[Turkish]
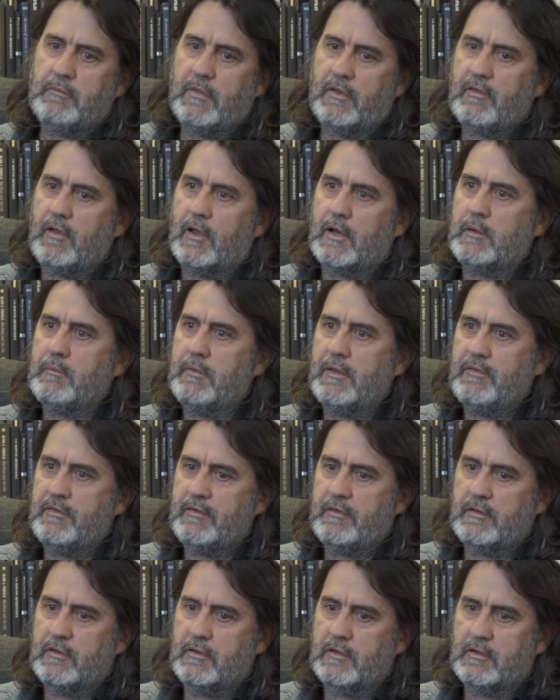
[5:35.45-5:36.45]
Mesela
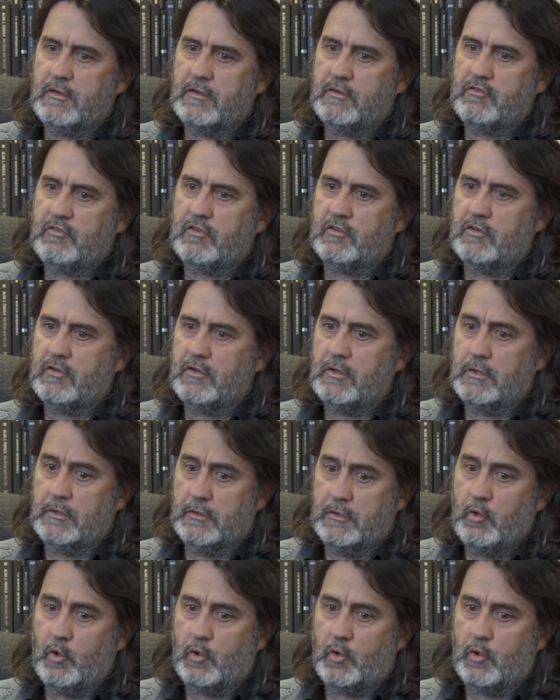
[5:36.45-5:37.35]
arabesk e, çal, e, New